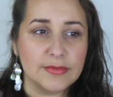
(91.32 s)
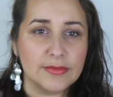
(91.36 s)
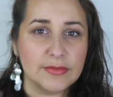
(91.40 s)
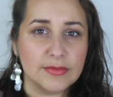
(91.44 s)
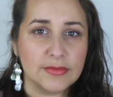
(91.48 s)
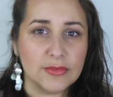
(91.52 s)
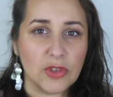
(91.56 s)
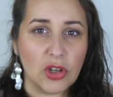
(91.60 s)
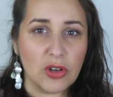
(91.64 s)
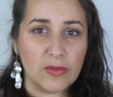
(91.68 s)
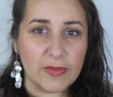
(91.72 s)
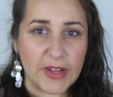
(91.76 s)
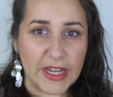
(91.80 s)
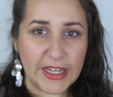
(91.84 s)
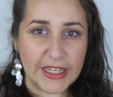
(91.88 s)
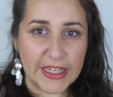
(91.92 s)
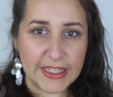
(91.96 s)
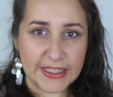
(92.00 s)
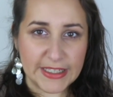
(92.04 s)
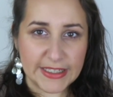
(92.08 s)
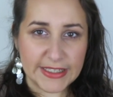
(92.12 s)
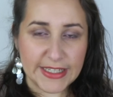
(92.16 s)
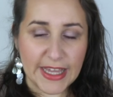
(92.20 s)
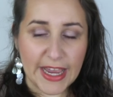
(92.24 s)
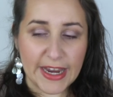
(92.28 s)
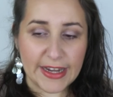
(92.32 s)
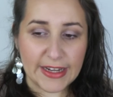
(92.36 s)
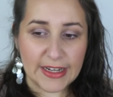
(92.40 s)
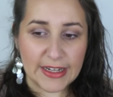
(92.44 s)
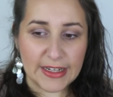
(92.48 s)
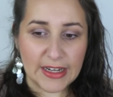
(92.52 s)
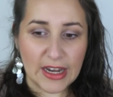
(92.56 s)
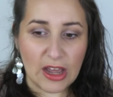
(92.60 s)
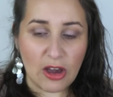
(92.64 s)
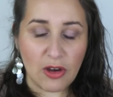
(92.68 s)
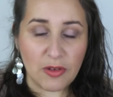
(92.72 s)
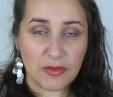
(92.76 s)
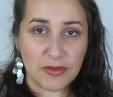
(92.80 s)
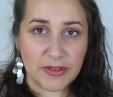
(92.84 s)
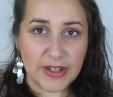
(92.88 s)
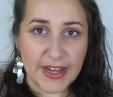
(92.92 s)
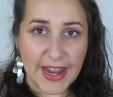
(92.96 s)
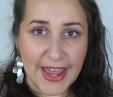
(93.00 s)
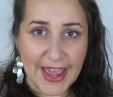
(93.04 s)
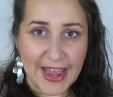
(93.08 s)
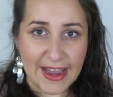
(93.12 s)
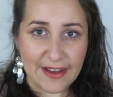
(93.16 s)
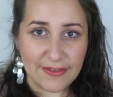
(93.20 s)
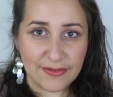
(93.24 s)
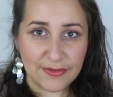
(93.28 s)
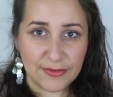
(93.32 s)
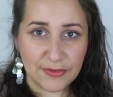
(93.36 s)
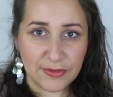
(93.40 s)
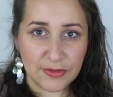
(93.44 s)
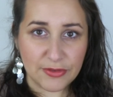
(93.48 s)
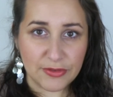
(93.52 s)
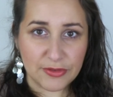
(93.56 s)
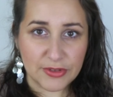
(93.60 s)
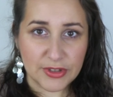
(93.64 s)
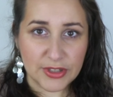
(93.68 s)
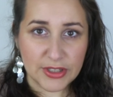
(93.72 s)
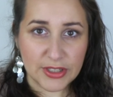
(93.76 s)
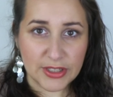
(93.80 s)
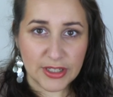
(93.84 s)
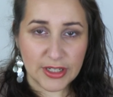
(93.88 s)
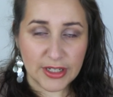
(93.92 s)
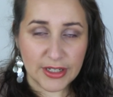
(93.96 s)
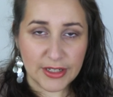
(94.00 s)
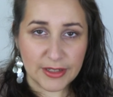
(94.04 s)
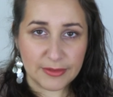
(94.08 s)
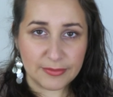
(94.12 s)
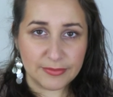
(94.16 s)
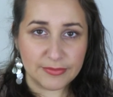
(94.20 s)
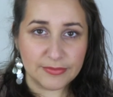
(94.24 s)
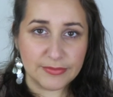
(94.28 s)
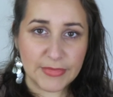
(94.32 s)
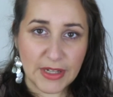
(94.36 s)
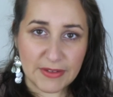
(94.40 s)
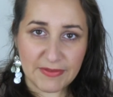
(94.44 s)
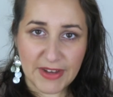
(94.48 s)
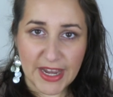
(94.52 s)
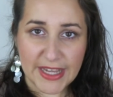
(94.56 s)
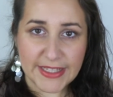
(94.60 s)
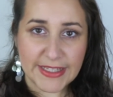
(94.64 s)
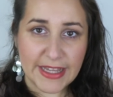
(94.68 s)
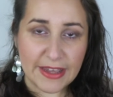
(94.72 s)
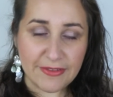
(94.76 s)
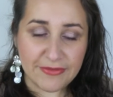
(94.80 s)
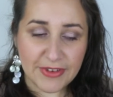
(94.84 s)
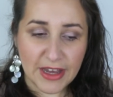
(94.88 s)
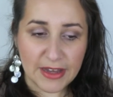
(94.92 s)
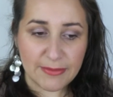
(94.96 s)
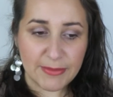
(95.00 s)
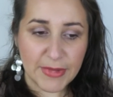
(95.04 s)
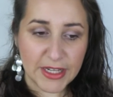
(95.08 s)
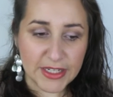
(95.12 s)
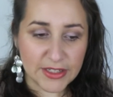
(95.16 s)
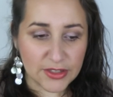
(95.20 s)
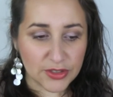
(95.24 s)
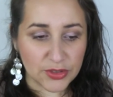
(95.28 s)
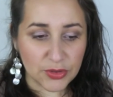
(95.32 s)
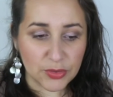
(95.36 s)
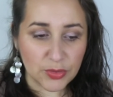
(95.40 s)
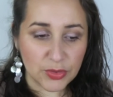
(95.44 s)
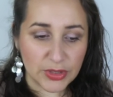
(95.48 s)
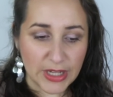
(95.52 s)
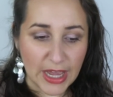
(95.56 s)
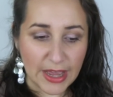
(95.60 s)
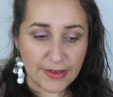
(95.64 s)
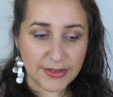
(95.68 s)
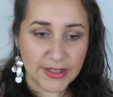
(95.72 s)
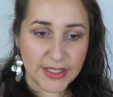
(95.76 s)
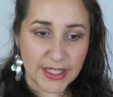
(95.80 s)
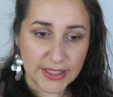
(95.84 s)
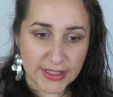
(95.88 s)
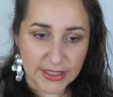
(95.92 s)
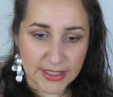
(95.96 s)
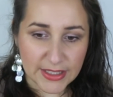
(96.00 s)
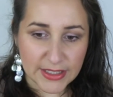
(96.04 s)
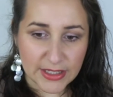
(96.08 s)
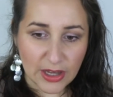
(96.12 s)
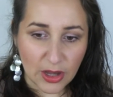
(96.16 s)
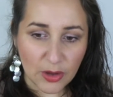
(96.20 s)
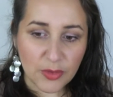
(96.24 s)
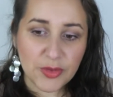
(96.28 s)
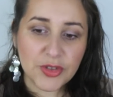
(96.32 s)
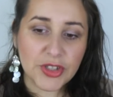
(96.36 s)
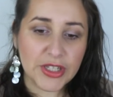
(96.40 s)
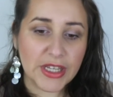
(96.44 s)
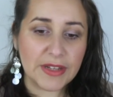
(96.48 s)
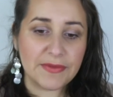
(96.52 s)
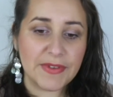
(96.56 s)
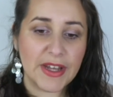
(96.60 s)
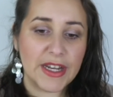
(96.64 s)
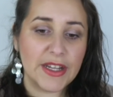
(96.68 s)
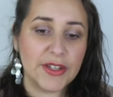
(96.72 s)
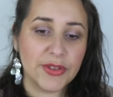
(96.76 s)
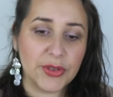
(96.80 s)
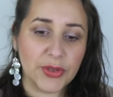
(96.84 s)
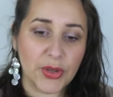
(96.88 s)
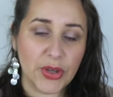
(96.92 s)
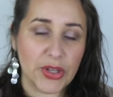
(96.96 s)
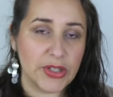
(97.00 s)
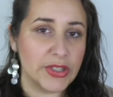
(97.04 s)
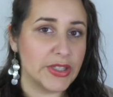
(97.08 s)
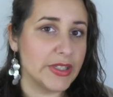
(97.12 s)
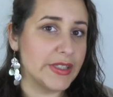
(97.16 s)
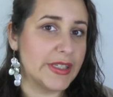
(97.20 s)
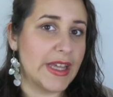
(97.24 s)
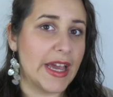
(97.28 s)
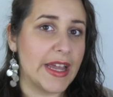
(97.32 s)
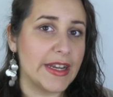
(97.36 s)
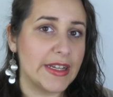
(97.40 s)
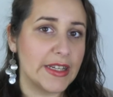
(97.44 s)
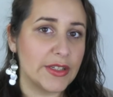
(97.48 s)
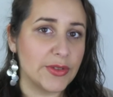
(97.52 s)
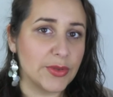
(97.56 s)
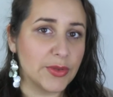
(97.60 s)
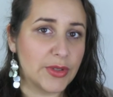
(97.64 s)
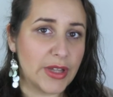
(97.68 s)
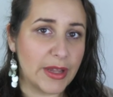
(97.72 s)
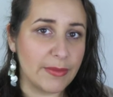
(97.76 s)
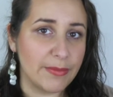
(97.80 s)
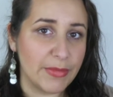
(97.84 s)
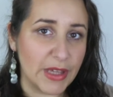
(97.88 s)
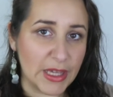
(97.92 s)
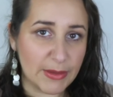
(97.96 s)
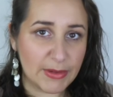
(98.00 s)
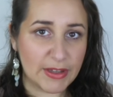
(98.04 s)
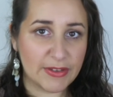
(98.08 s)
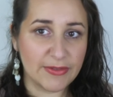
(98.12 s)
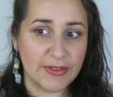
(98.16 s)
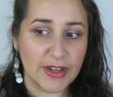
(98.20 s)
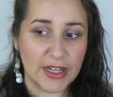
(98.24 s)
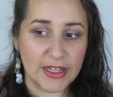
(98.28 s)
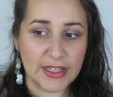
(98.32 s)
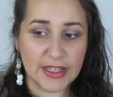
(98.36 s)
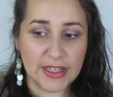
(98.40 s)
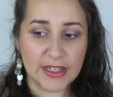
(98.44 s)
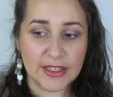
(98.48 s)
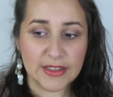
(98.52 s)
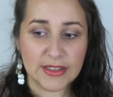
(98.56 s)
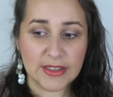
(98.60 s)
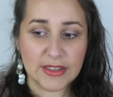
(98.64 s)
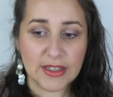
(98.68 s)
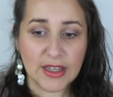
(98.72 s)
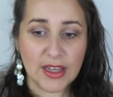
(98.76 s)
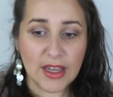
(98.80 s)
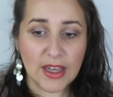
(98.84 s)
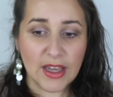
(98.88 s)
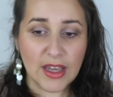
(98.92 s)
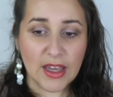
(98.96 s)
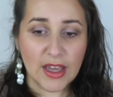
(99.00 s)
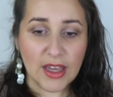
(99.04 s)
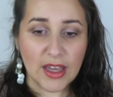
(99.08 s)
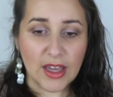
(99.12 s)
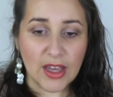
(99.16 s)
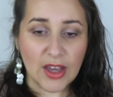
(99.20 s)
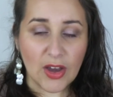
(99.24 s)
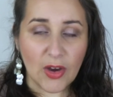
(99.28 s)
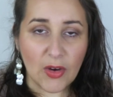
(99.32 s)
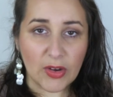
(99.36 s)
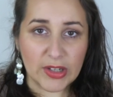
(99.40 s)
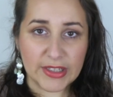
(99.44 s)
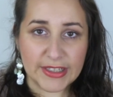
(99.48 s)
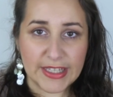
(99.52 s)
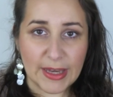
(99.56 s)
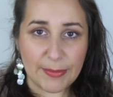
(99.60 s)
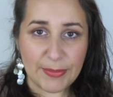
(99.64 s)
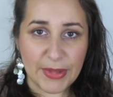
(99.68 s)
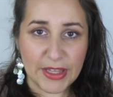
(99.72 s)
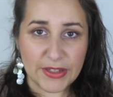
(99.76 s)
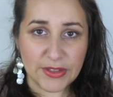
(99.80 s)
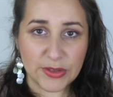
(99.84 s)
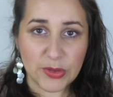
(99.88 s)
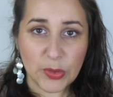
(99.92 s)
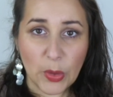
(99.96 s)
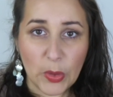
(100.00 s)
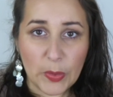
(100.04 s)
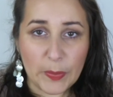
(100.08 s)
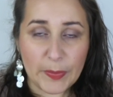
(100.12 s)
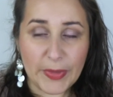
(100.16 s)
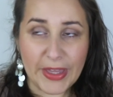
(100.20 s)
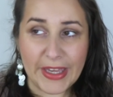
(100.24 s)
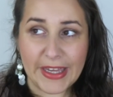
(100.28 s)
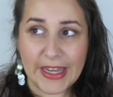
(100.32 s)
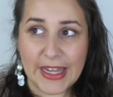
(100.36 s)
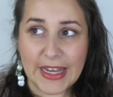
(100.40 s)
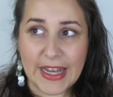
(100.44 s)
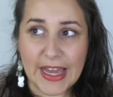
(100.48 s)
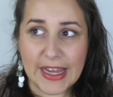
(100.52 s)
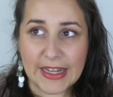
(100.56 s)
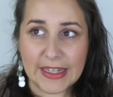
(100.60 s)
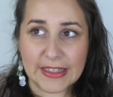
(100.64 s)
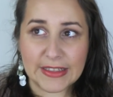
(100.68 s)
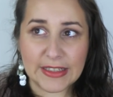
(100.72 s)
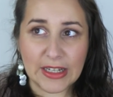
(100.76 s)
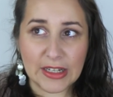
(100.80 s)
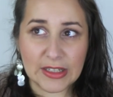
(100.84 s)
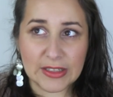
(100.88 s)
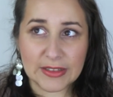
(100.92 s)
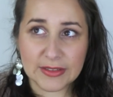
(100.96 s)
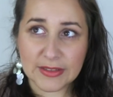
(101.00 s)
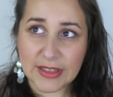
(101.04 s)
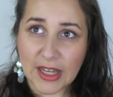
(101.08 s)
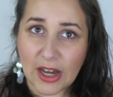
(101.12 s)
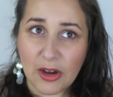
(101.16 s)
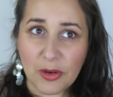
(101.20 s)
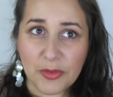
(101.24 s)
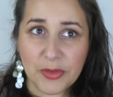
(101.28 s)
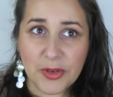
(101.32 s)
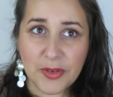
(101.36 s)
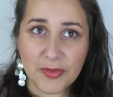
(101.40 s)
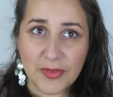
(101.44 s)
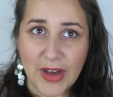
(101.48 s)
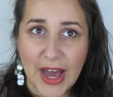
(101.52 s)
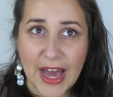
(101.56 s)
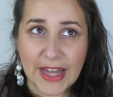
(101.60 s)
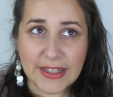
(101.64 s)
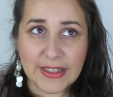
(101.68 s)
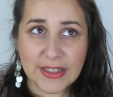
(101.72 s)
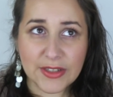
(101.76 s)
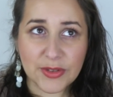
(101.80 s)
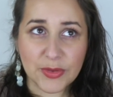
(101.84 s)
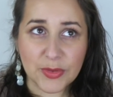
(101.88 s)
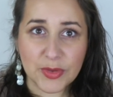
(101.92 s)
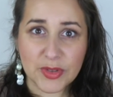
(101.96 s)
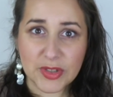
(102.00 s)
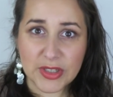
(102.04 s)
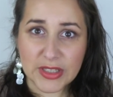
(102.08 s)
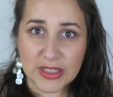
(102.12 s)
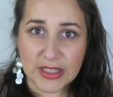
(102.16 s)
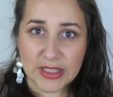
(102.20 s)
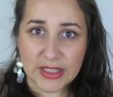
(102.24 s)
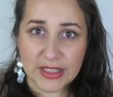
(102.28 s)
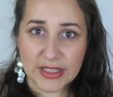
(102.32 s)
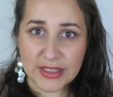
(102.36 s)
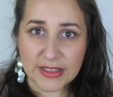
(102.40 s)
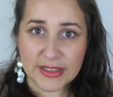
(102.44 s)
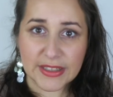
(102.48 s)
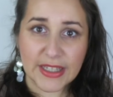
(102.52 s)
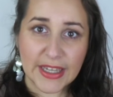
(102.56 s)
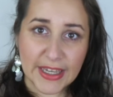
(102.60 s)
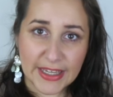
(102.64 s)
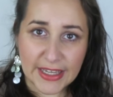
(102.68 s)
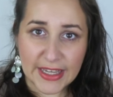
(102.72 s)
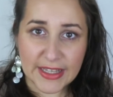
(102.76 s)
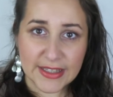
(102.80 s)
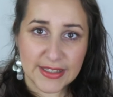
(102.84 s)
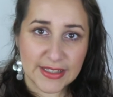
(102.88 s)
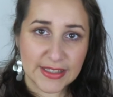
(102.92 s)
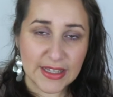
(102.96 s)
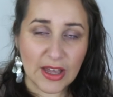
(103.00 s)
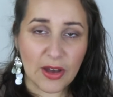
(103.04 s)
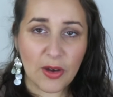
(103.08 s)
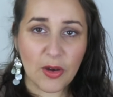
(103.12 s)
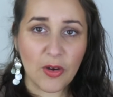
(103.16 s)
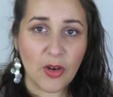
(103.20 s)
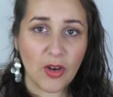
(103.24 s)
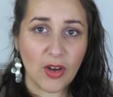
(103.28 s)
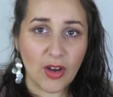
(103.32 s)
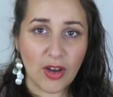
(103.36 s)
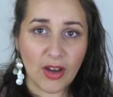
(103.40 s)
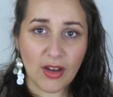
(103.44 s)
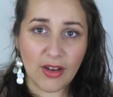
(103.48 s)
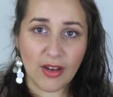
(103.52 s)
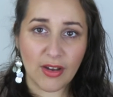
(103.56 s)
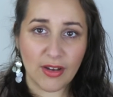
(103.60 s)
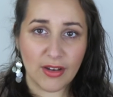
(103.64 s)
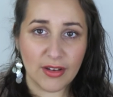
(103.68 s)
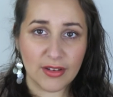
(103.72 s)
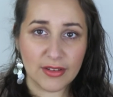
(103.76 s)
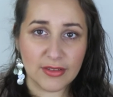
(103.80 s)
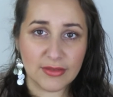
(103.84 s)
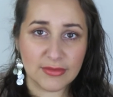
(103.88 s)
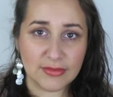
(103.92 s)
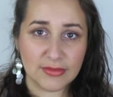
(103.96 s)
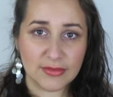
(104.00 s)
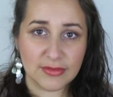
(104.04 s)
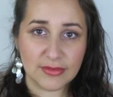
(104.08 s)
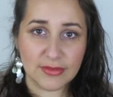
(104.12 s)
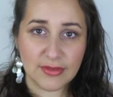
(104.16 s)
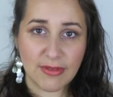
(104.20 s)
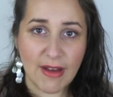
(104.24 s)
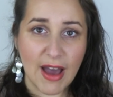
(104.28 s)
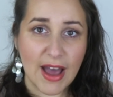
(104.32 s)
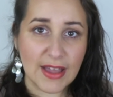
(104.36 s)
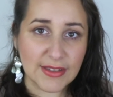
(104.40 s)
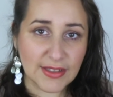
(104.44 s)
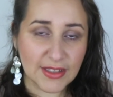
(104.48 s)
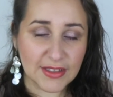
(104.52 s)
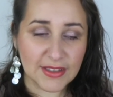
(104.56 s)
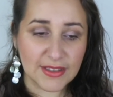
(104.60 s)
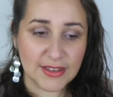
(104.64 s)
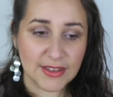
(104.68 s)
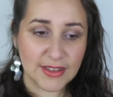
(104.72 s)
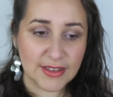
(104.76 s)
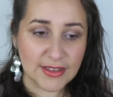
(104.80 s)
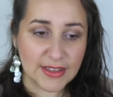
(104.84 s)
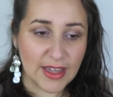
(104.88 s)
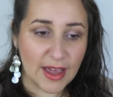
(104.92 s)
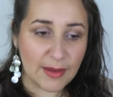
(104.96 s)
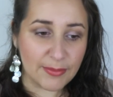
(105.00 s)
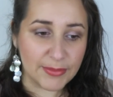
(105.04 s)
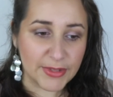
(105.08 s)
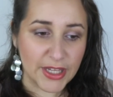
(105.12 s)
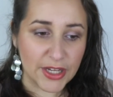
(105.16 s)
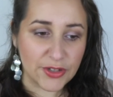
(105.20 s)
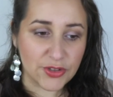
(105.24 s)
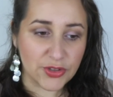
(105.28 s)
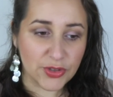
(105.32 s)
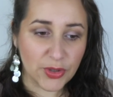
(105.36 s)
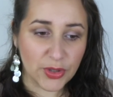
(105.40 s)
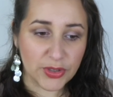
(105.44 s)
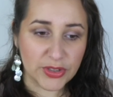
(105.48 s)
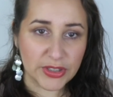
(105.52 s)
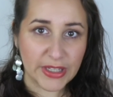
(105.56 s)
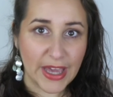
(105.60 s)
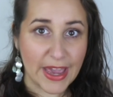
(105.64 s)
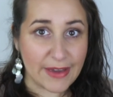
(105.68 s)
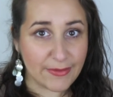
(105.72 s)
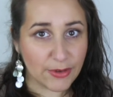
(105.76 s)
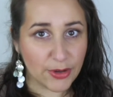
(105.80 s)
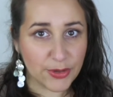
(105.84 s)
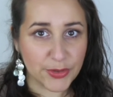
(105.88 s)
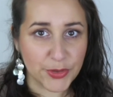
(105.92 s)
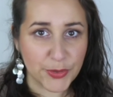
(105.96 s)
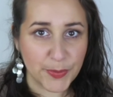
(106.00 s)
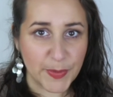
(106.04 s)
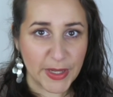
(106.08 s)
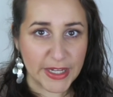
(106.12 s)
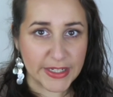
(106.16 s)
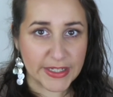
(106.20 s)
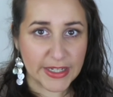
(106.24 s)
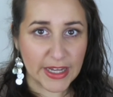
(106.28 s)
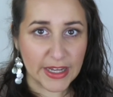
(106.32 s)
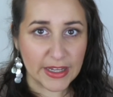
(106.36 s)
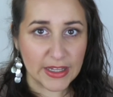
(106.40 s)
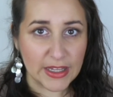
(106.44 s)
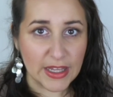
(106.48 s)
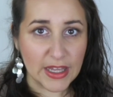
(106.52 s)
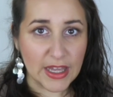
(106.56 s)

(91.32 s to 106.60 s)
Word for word: irgendwann geht es einen auf den Nerv und ähm, man weiß einfach, man, du darfst jetzt nicht aufstehen, weil es könnte sein, dass du dein Baby verlierst. Und ich habe ja so mega lange da darauf gewartet und ich drehe jetzt auch äh, quasi dieses Update schon drei Wochen später